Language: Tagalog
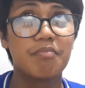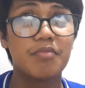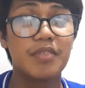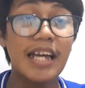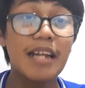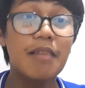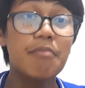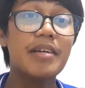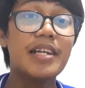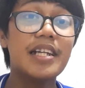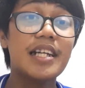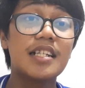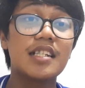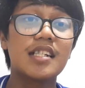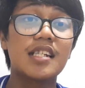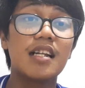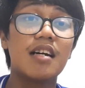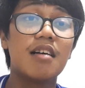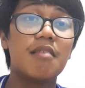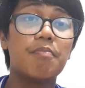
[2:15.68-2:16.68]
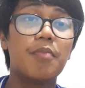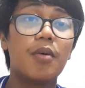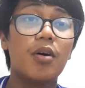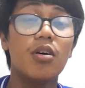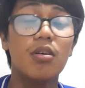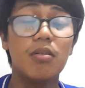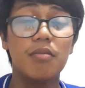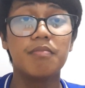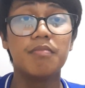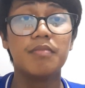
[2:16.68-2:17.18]
10 minutes lang
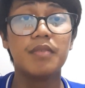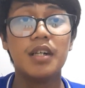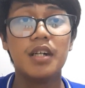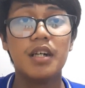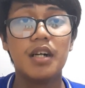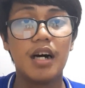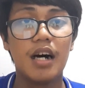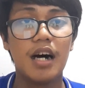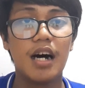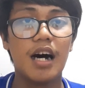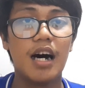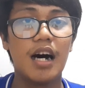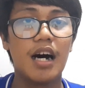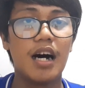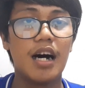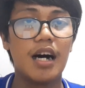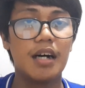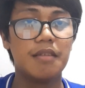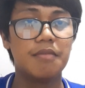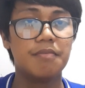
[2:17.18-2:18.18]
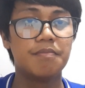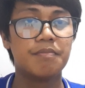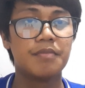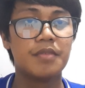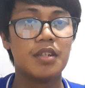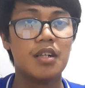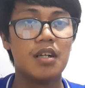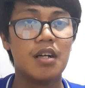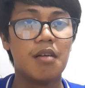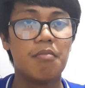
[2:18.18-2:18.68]
po. Ah, uh,
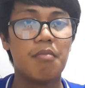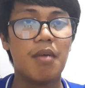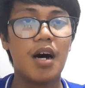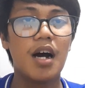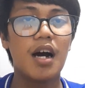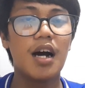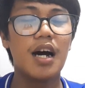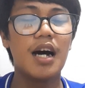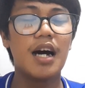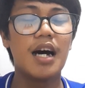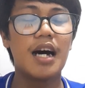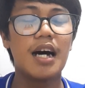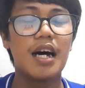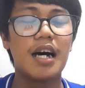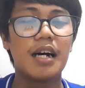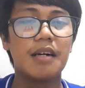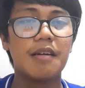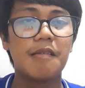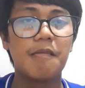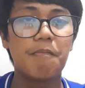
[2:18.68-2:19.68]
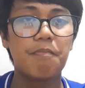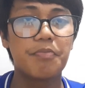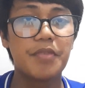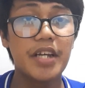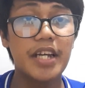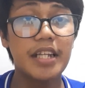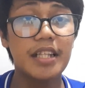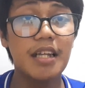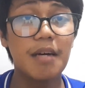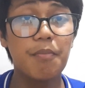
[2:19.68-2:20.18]
makaka
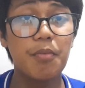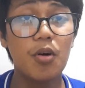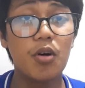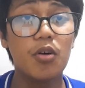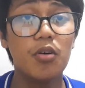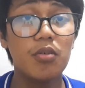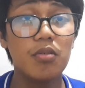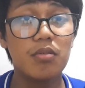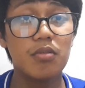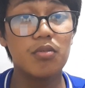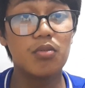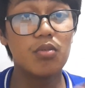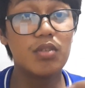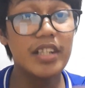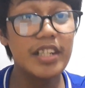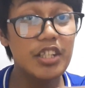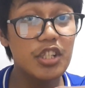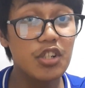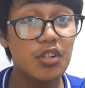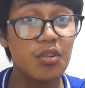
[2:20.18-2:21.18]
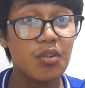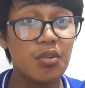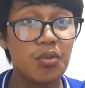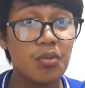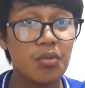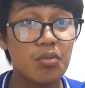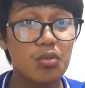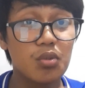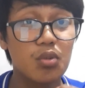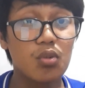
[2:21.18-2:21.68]
dikit na po ulit yung
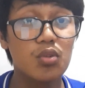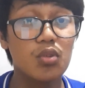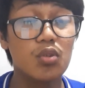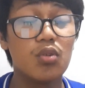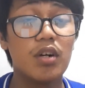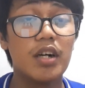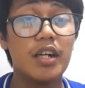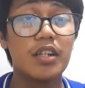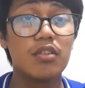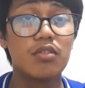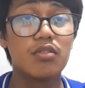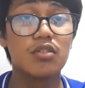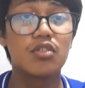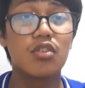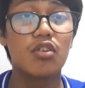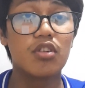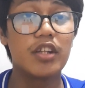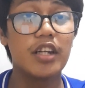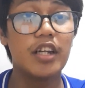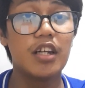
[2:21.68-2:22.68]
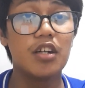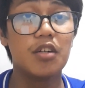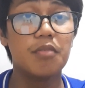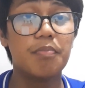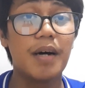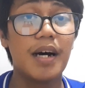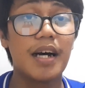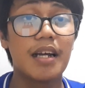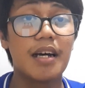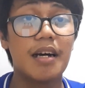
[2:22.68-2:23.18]
tugtungan ng tornilyo
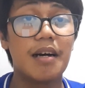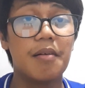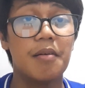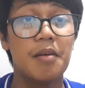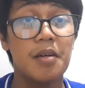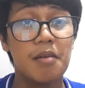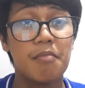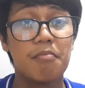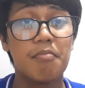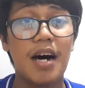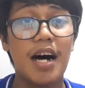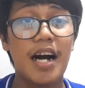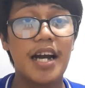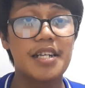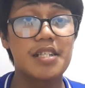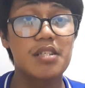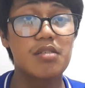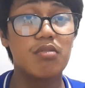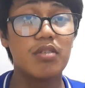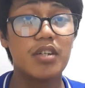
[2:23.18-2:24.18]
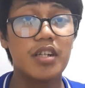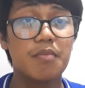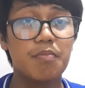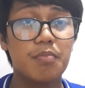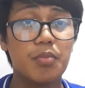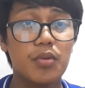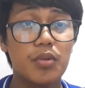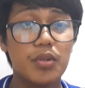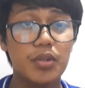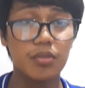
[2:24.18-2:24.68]
para maayos ulit
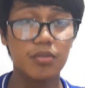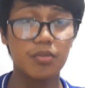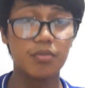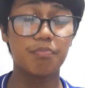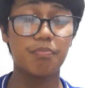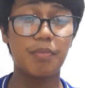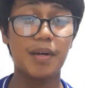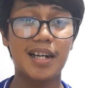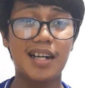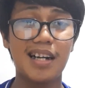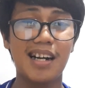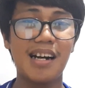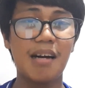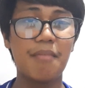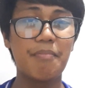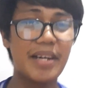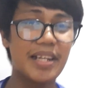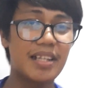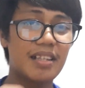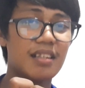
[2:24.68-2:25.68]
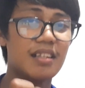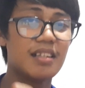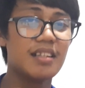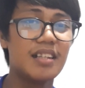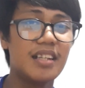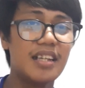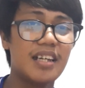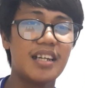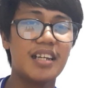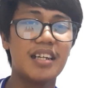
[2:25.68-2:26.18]
po yung pagkakabit
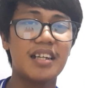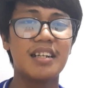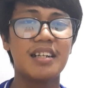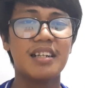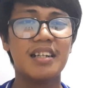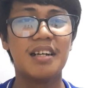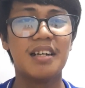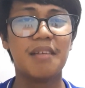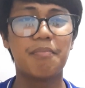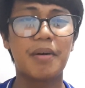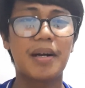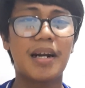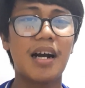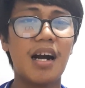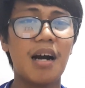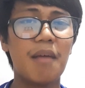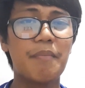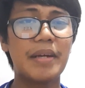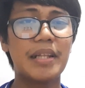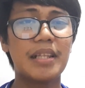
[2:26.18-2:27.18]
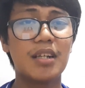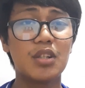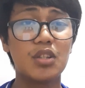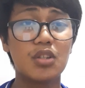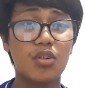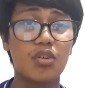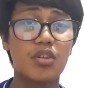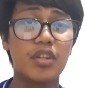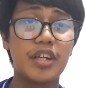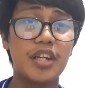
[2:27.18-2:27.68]
ni pagkakabit ng
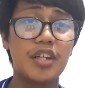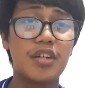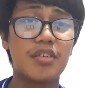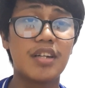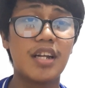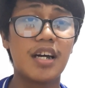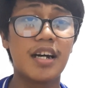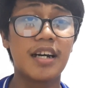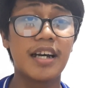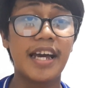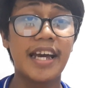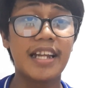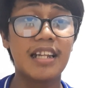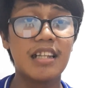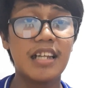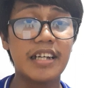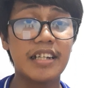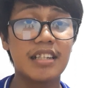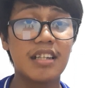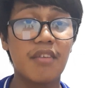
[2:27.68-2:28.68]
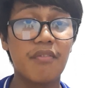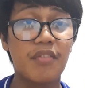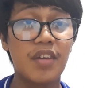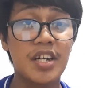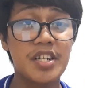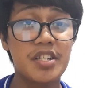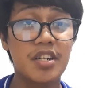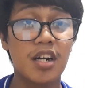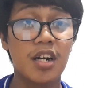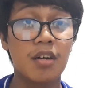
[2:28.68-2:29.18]
tornilyo ng headlight ng
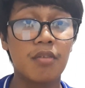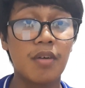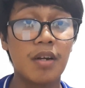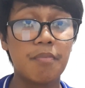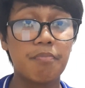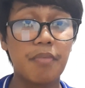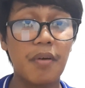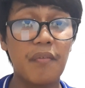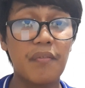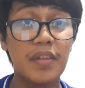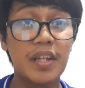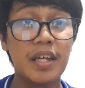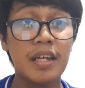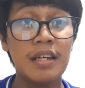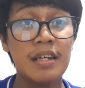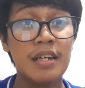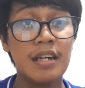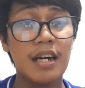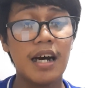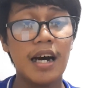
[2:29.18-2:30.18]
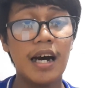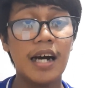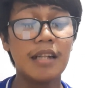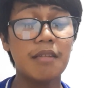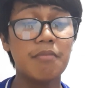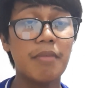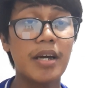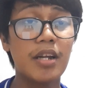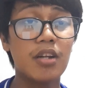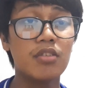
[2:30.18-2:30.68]
Flash R150. At
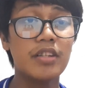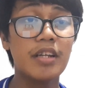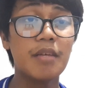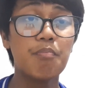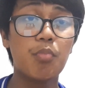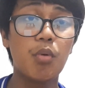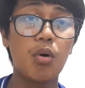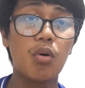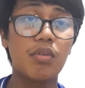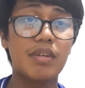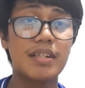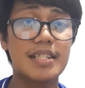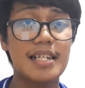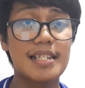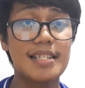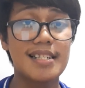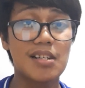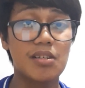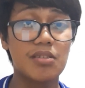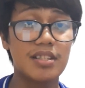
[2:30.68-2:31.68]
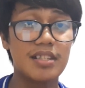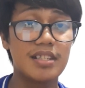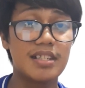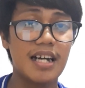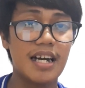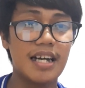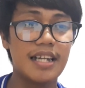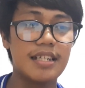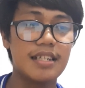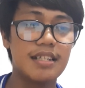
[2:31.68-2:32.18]
meron din po isasagot
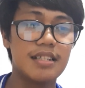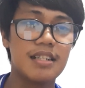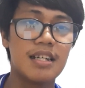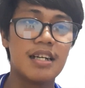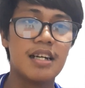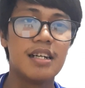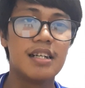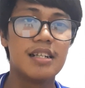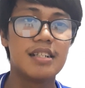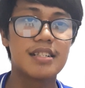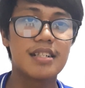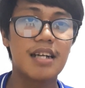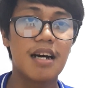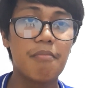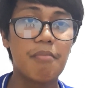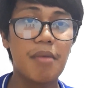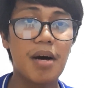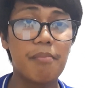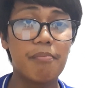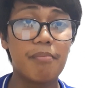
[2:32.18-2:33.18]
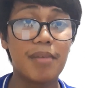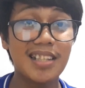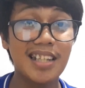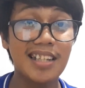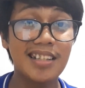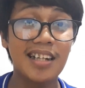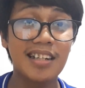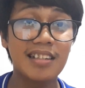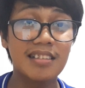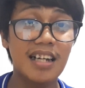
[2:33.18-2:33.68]
dyan sa
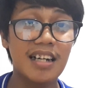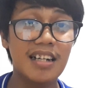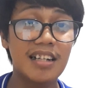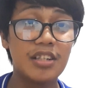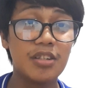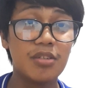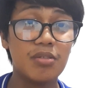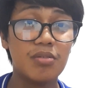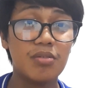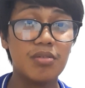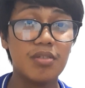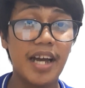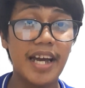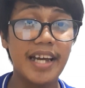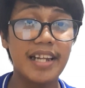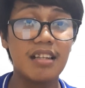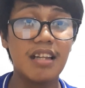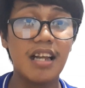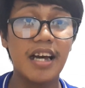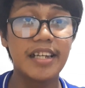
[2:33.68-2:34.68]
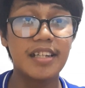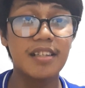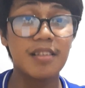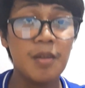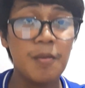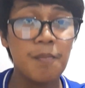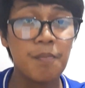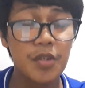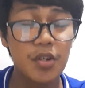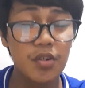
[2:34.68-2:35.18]
matatagtag yung headlight.
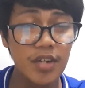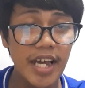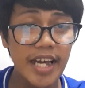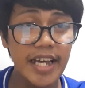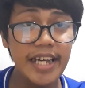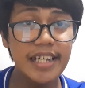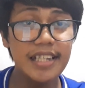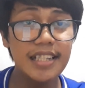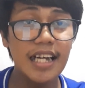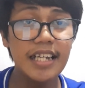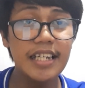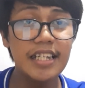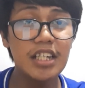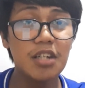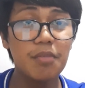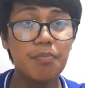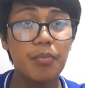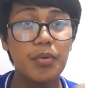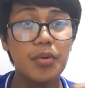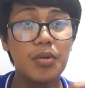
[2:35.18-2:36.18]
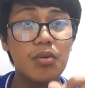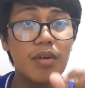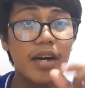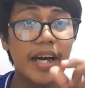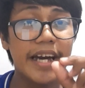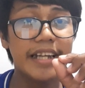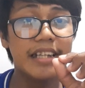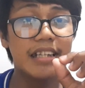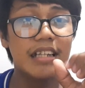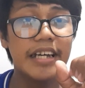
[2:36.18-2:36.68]
Kung nakikita ninyo po yung
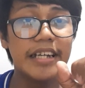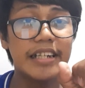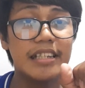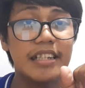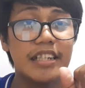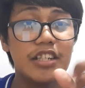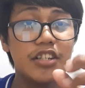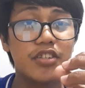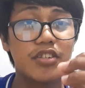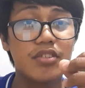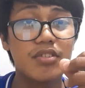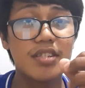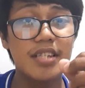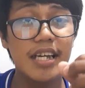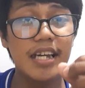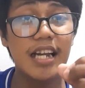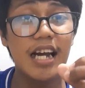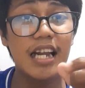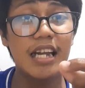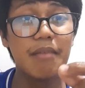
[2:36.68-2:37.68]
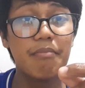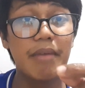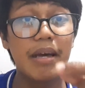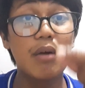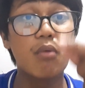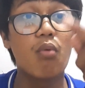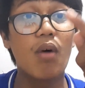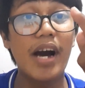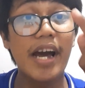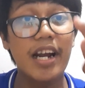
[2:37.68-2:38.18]
headlight ninyo doon sa ilalim,
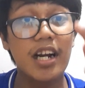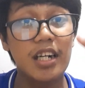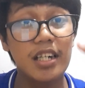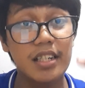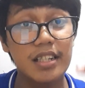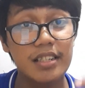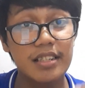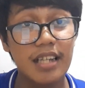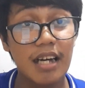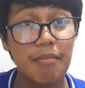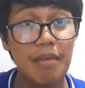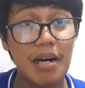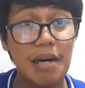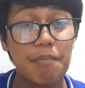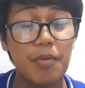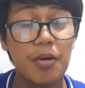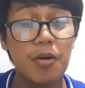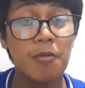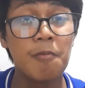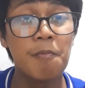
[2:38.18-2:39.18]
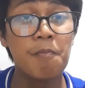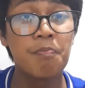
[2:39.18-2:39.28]
may wire. Tama po.